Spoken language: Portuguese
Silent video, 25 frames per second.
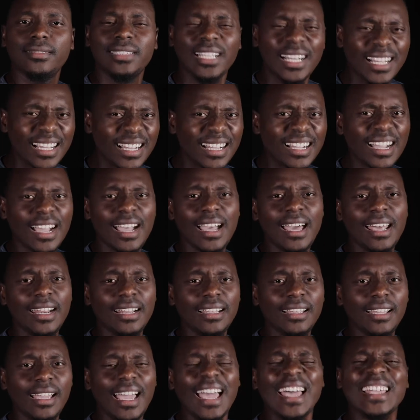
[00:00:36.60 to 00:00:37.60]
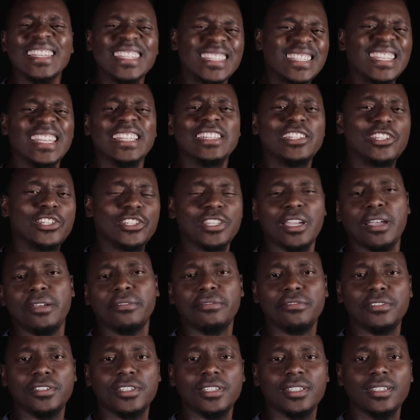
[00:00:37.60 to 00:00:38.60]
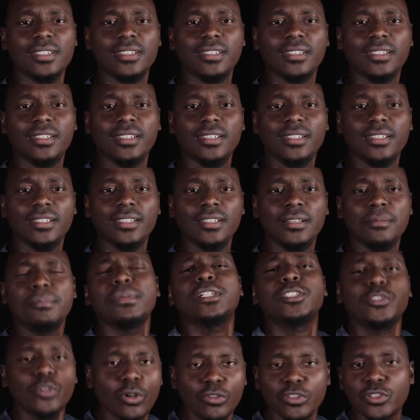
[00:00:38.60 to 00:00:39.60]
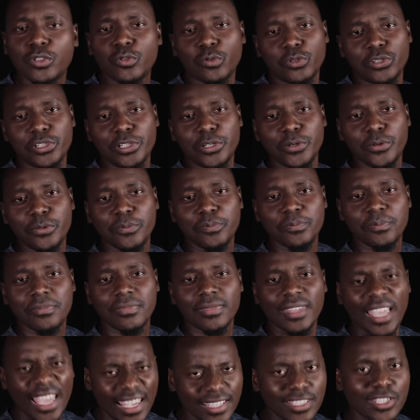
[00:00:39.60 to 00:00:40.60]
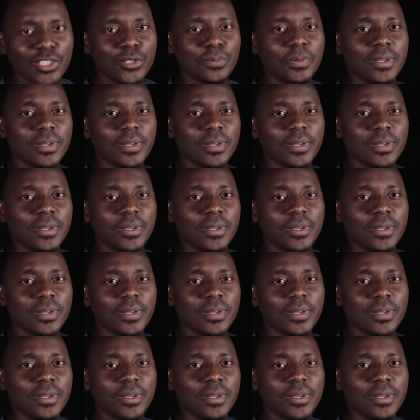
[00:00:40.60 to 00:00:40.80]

trancar a sete chaves. Mas de onde surgiu essa